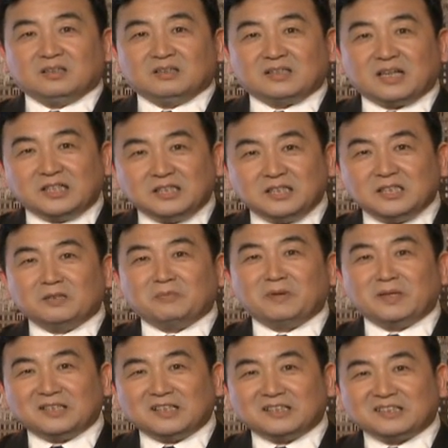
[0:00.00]
在日
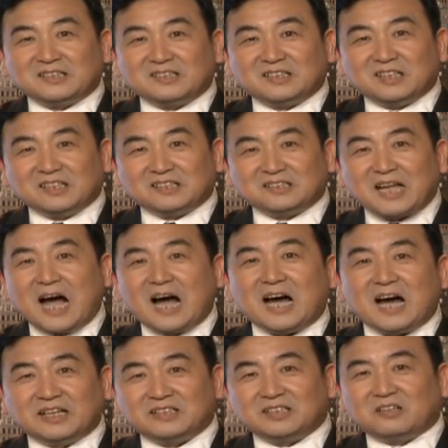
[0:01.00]
本的这个大
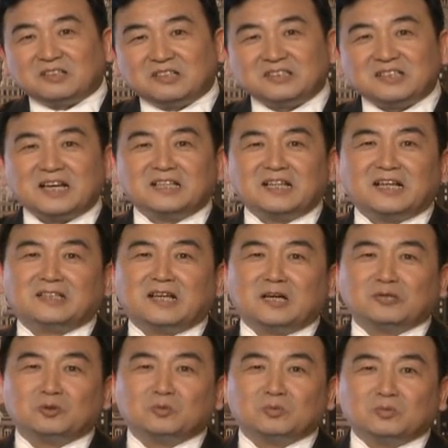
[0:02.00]
海啸的灾难
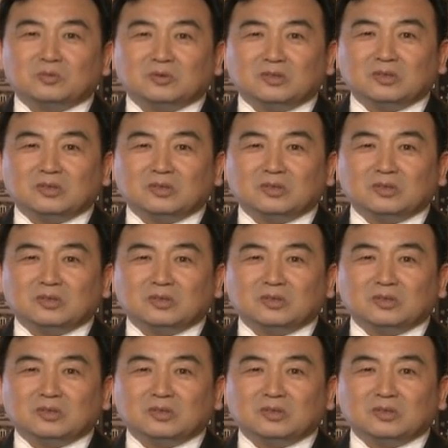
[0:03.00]
当中，